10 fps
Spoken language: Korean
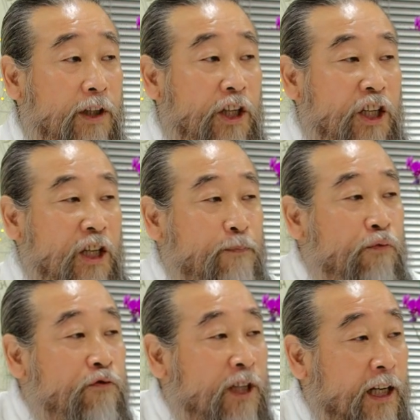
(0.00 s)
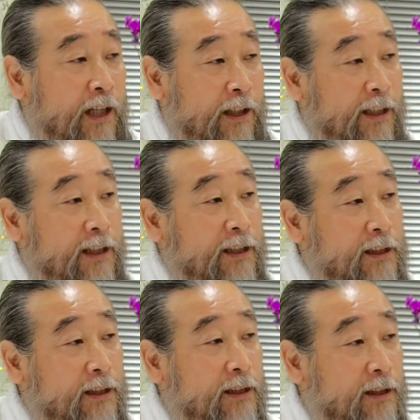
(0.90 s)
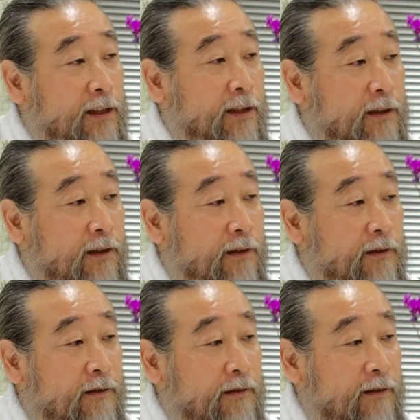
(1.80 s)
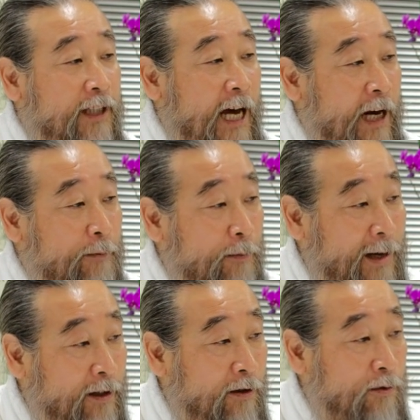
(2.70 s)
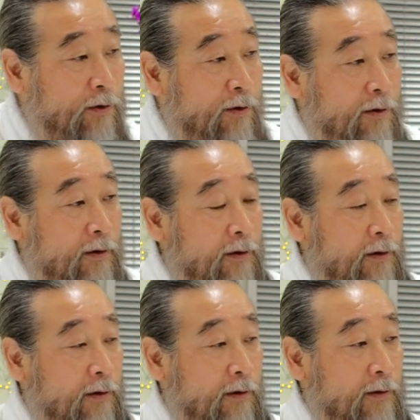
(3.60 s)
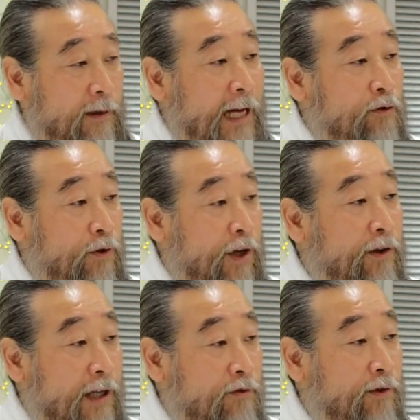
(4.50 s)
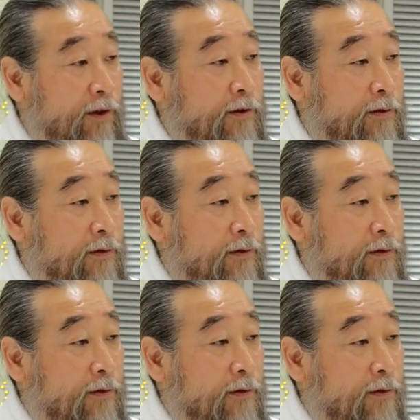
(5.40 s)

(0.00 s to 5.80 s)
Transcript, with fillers: 이 깊은 사랑이 사람을 만들고 나도 깨어날 수 있는